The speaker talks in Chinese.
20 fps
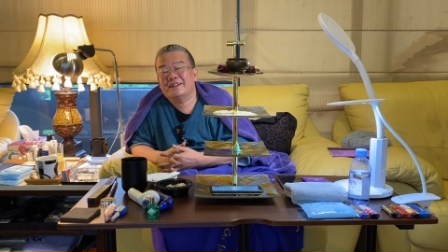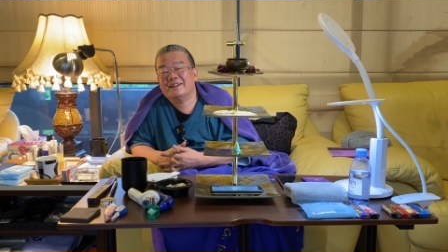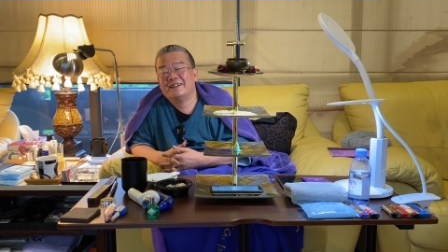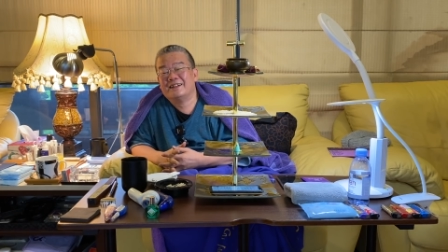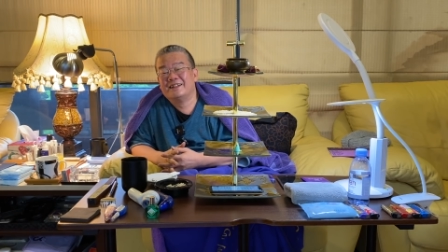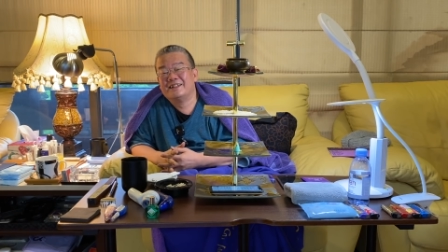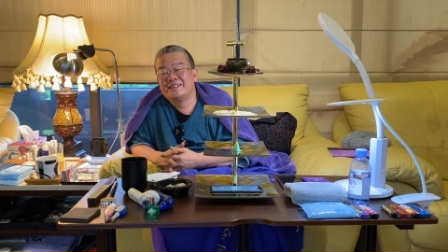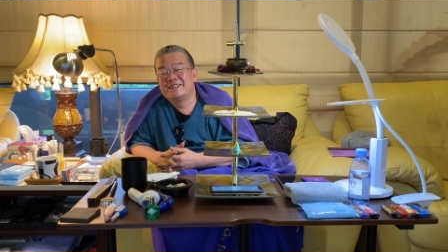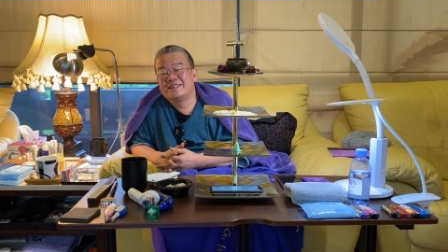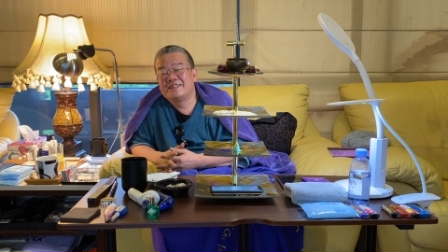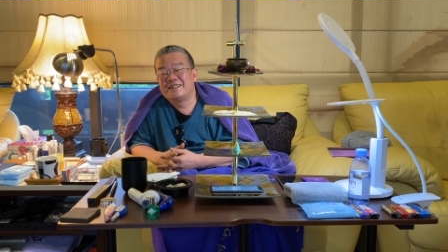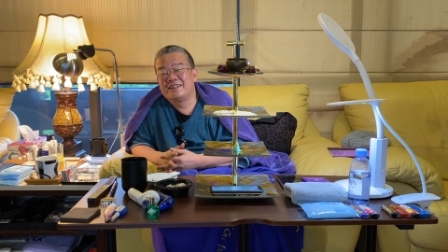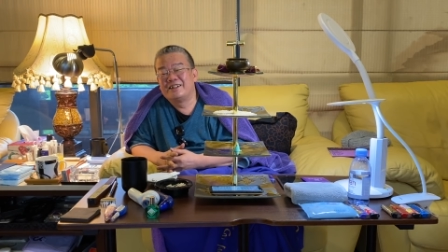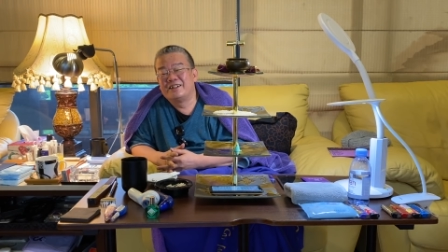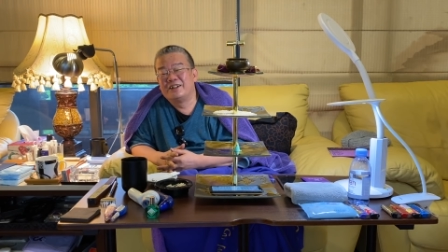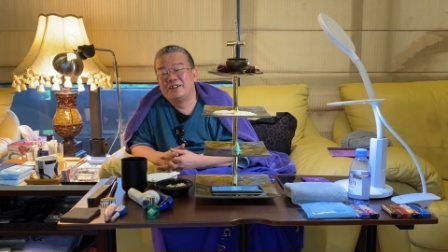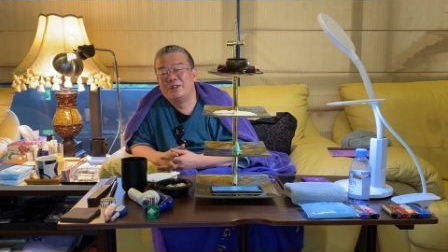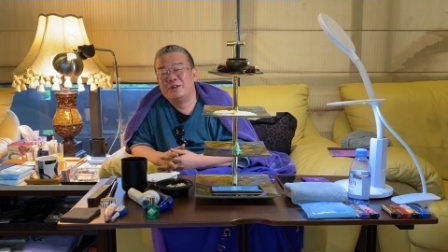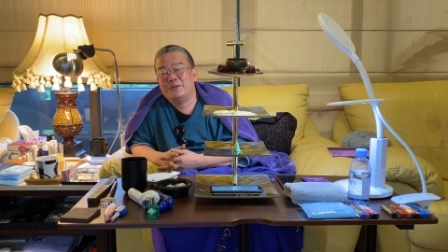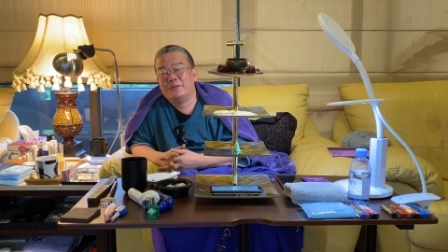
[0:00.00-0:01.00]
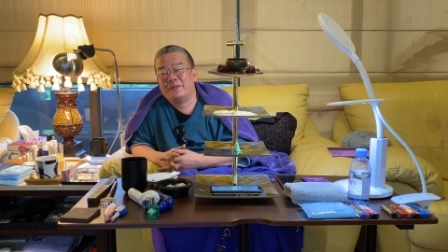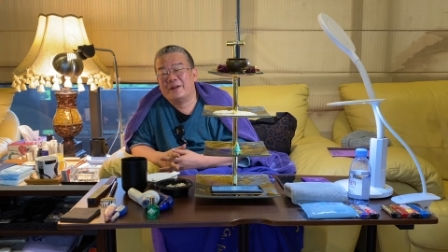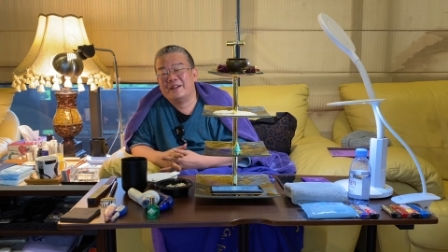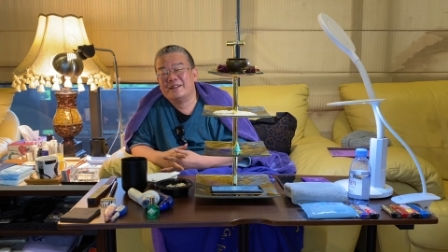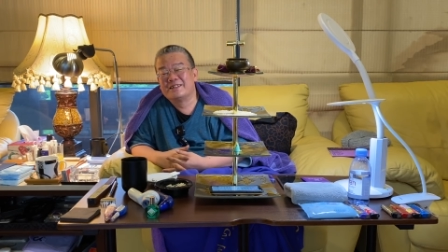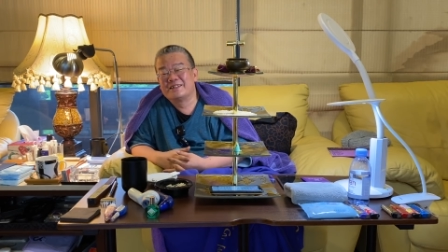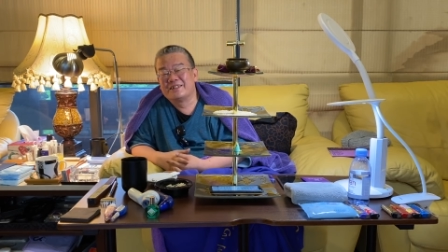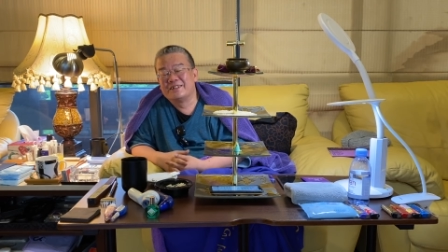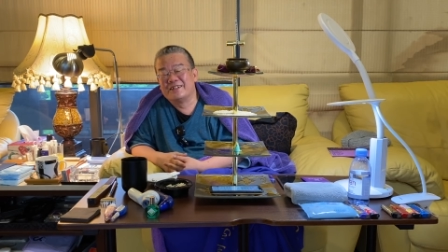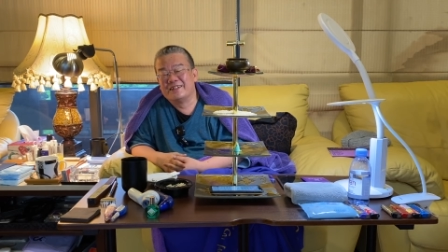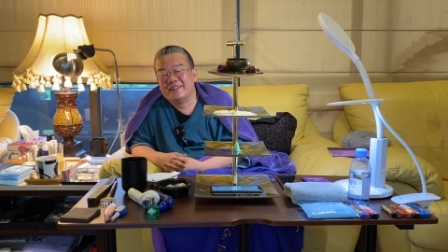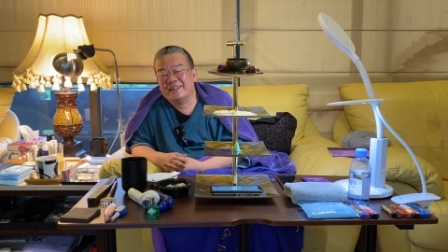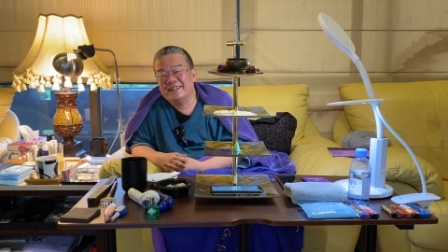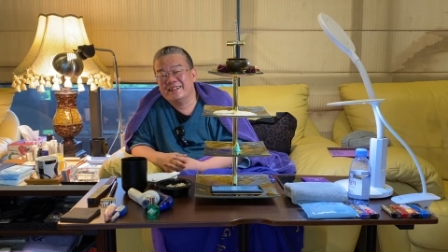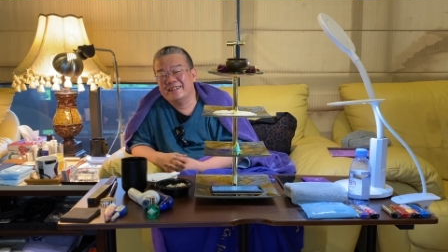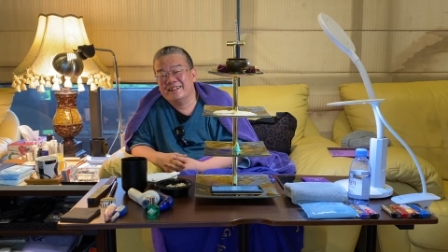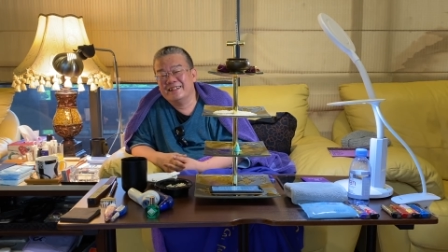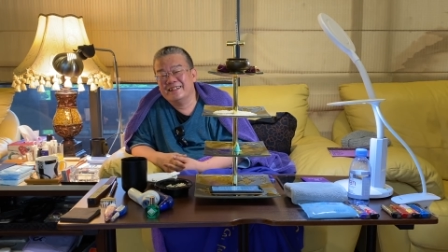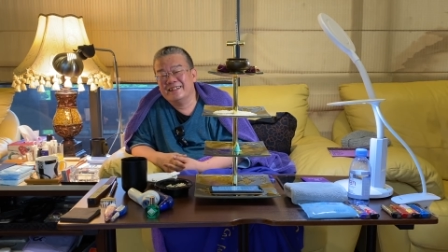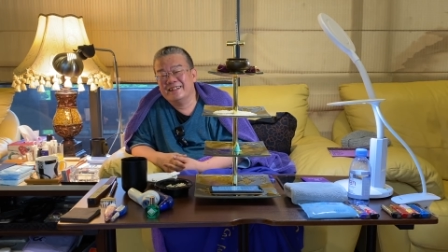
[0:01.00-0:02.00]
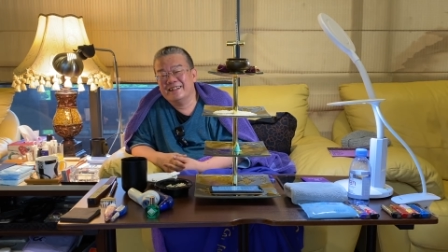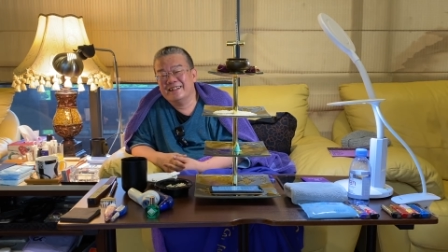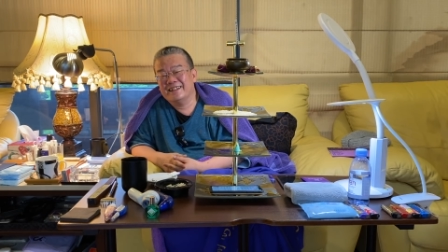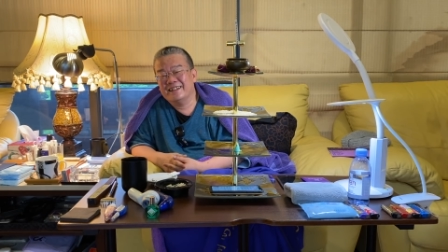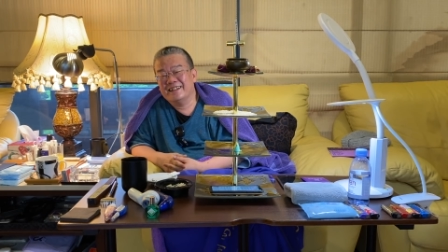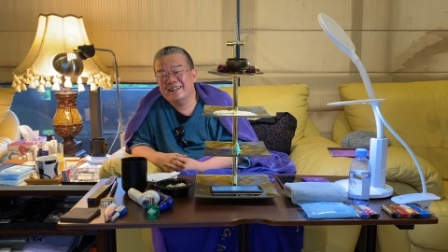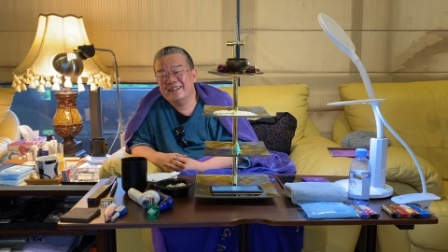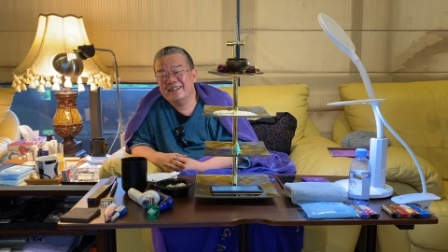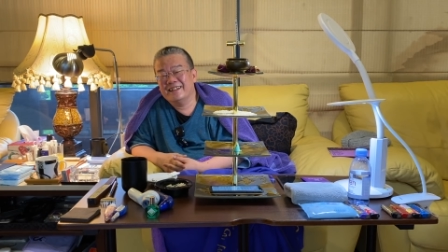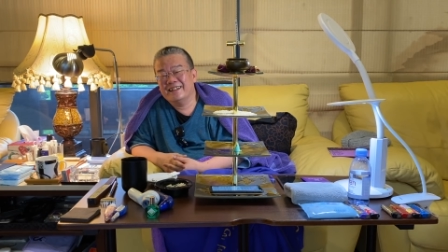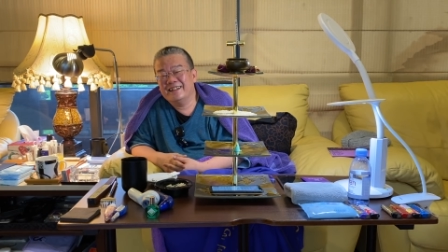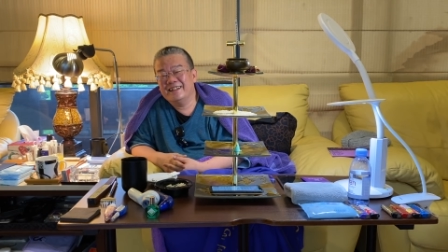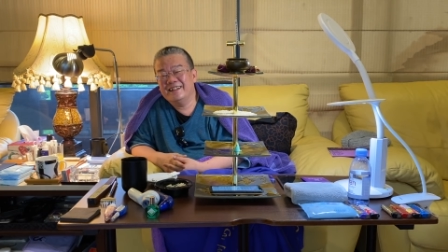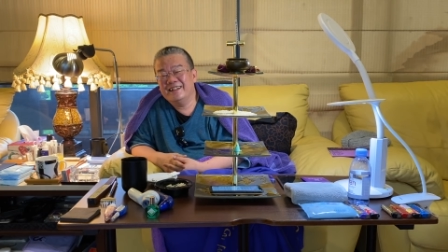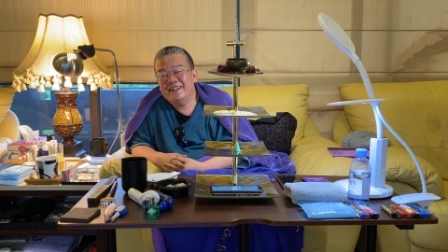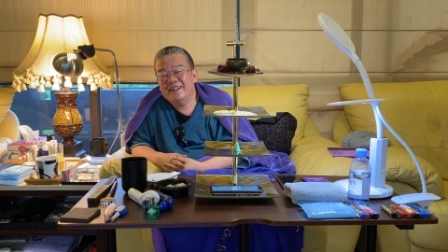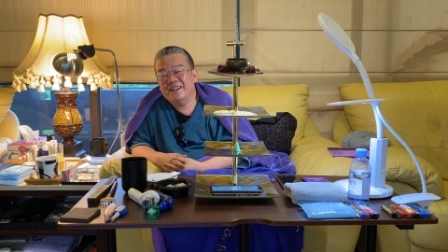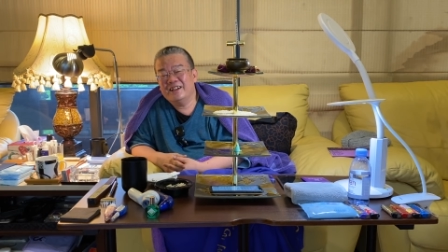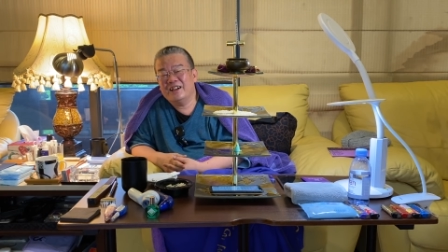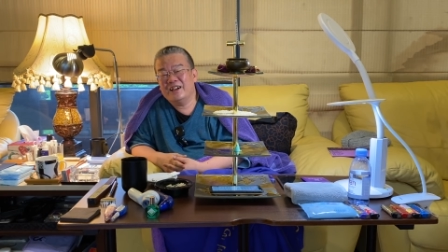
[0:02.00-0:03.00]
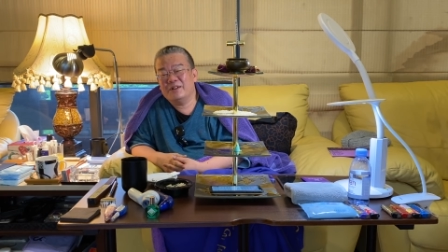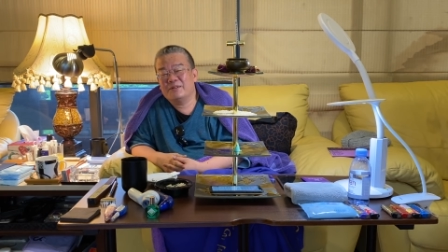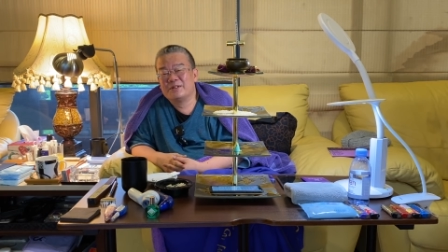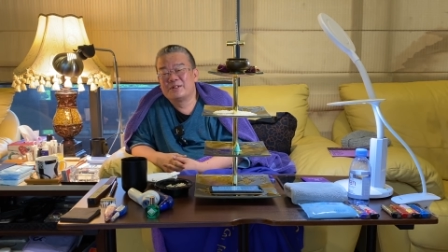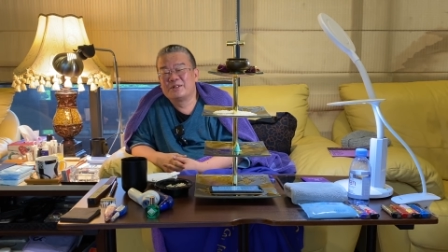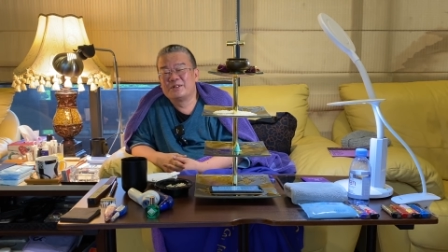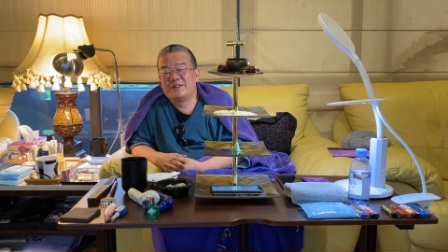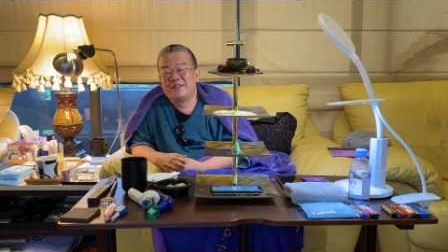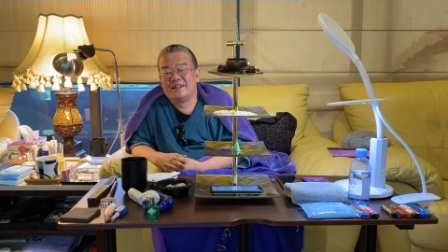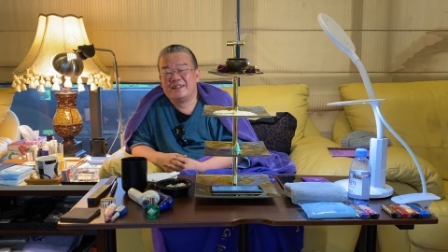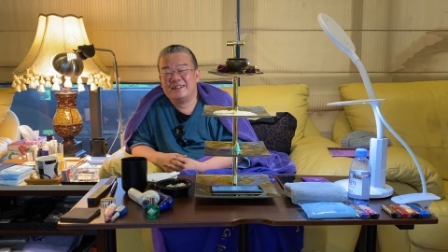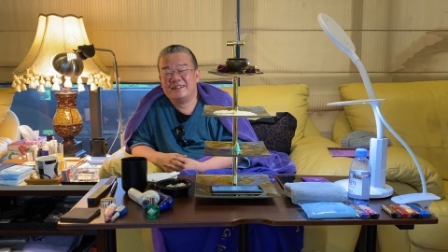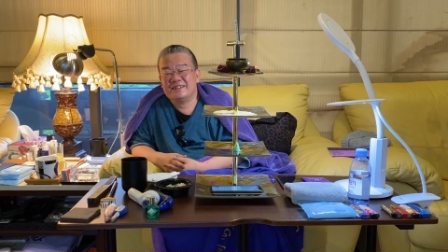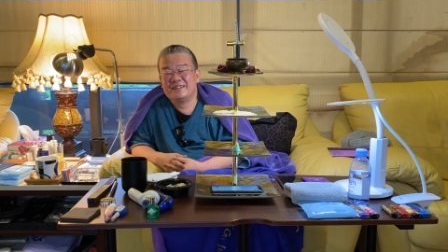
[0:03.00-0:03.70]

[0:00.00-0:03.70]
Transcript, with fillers: 呵知道要用拍手了。呃，不错啊，